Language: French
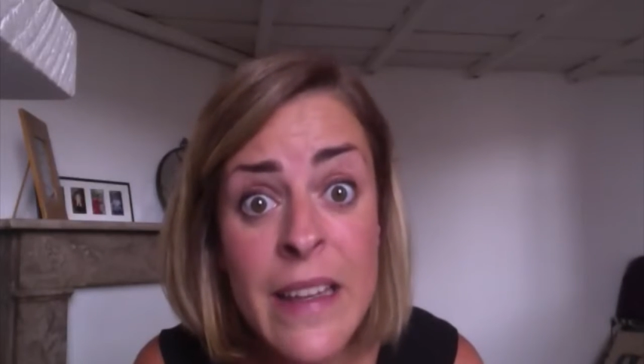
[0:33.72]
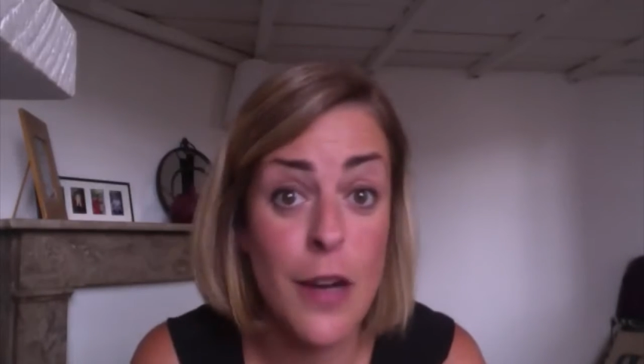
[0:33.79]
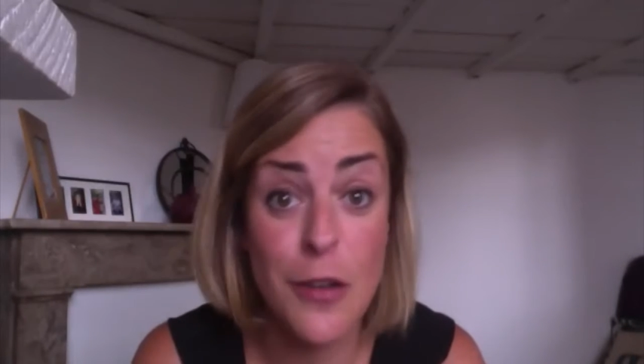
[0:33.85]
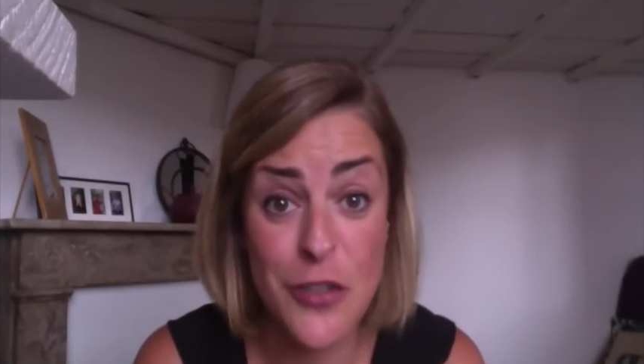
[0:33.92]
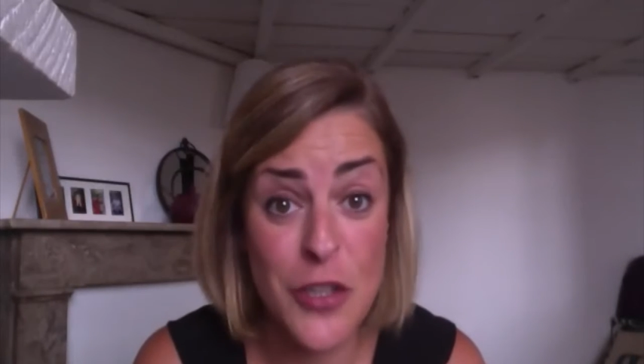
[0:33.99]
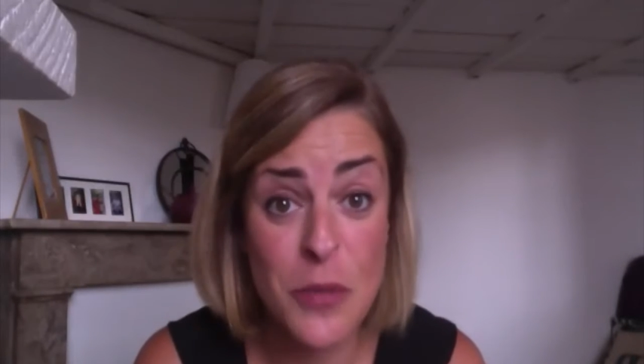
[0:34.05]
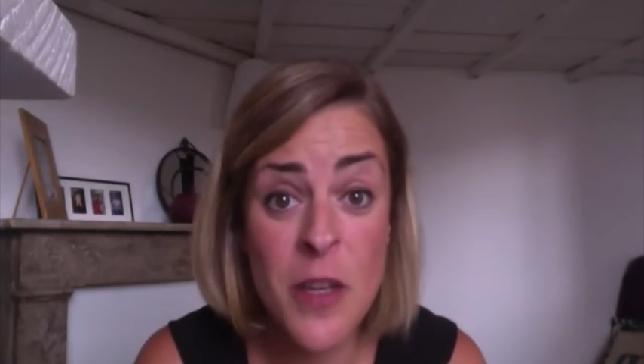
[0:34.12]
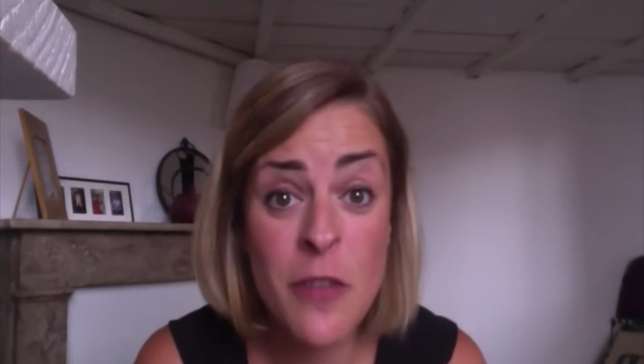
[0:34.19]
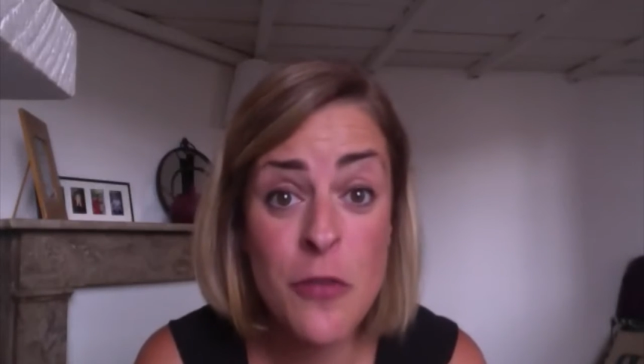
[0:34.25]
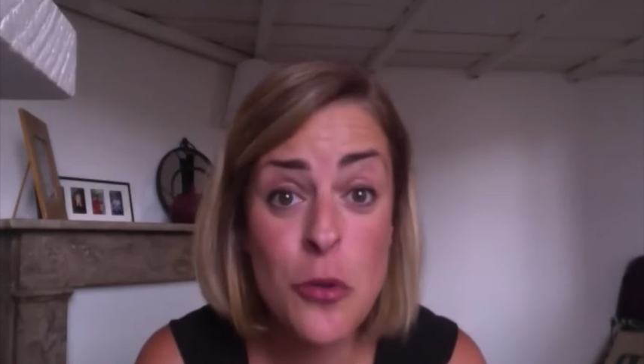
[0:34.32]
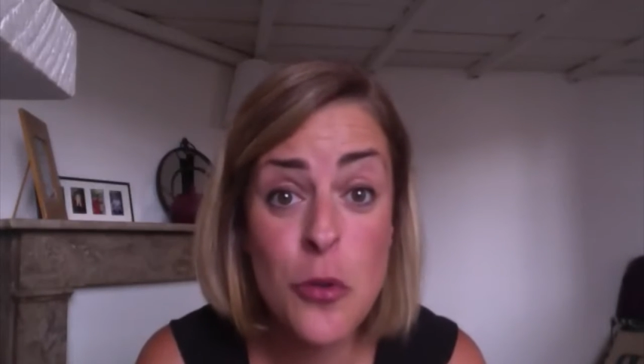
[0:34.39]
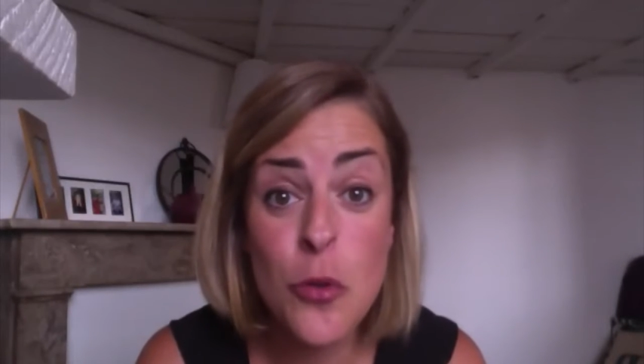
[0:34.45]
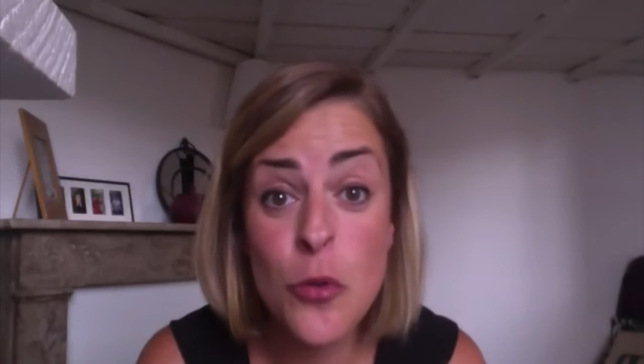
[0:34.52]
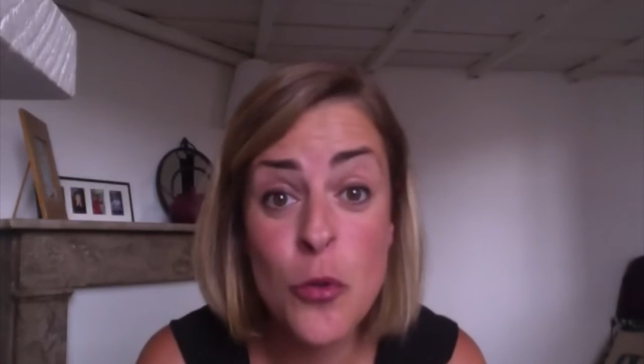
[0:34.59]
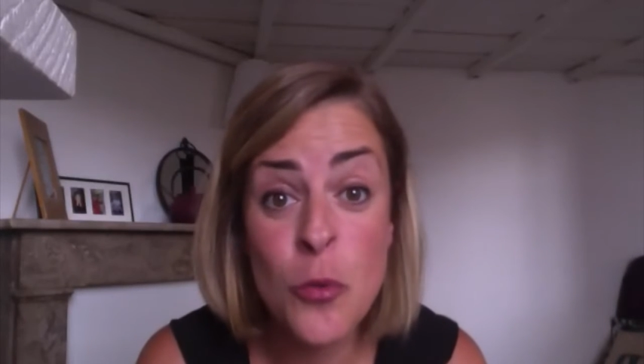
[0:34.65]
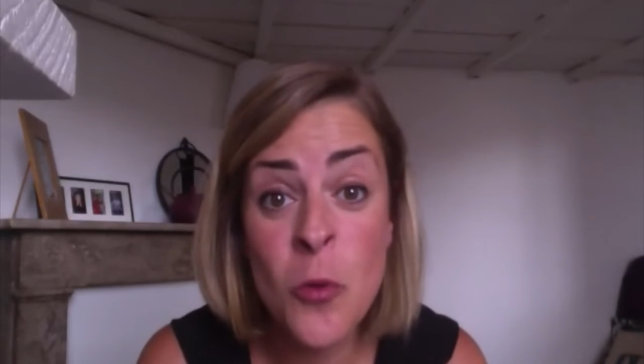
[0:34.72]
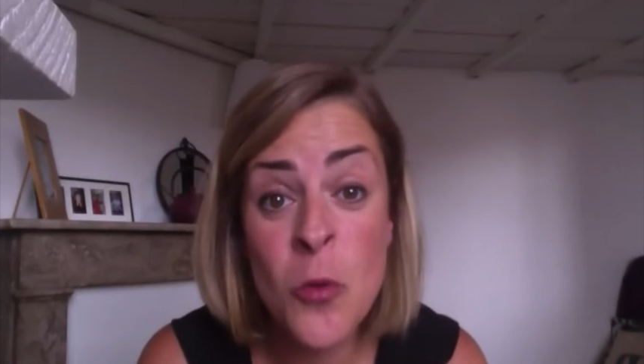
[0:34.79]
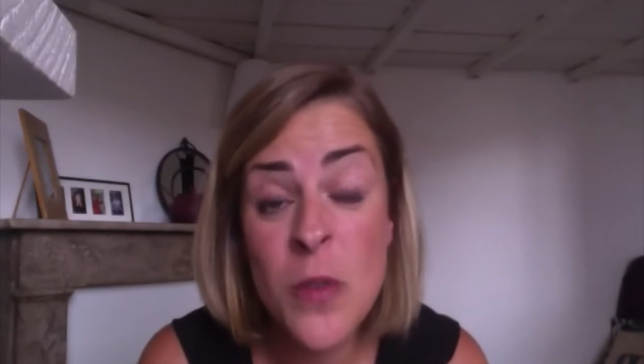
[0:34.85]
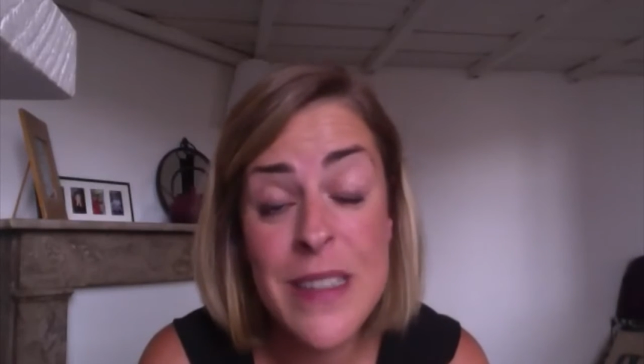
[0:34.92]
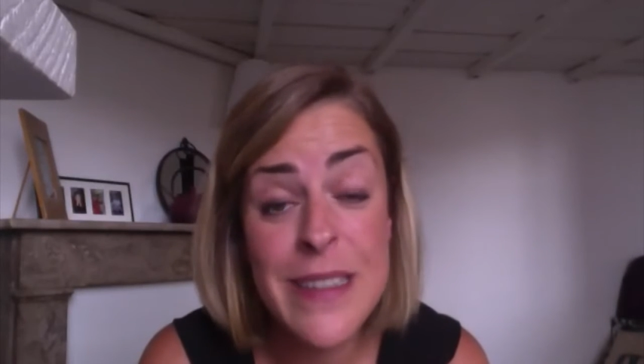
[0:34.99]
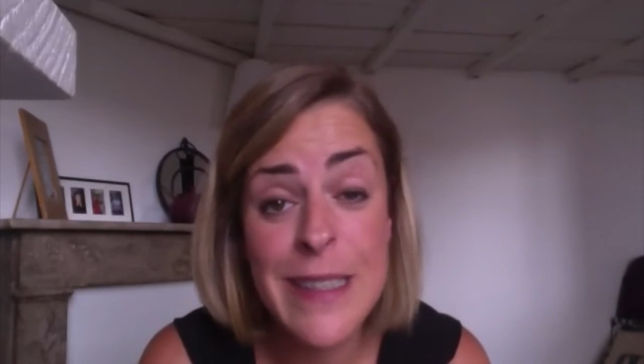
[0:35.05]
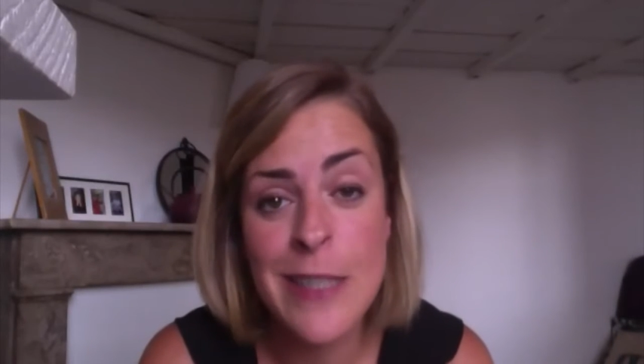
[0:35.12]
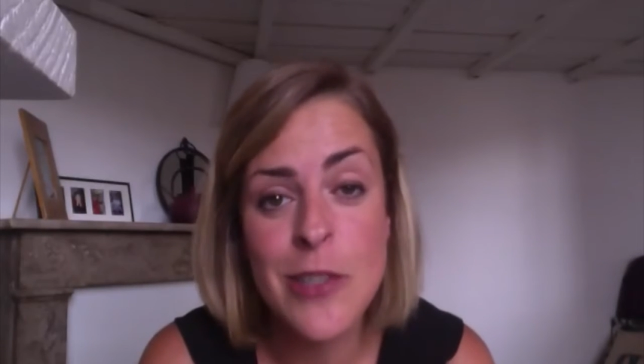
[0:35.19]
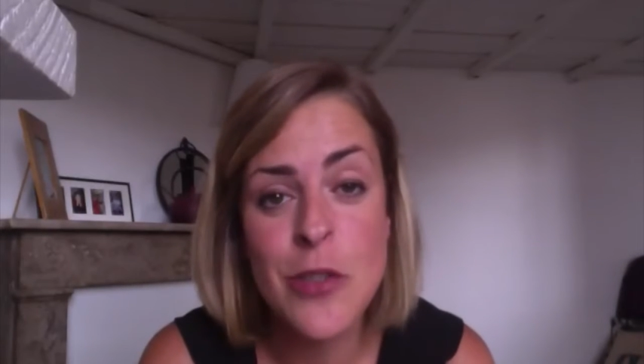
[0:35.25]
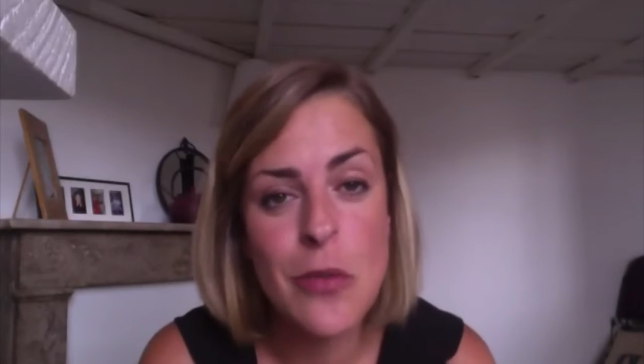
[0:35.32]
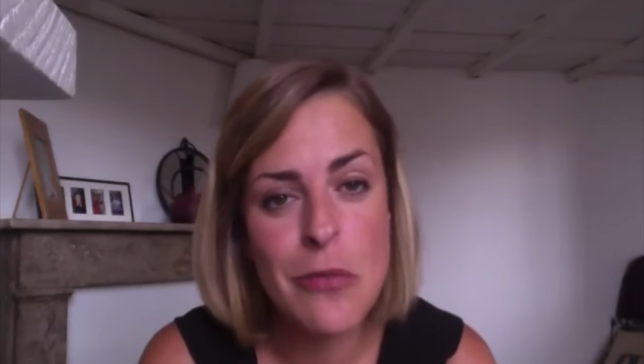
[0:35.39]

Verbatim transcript: Oh, j'ai bien vu que tout le monde essayait de se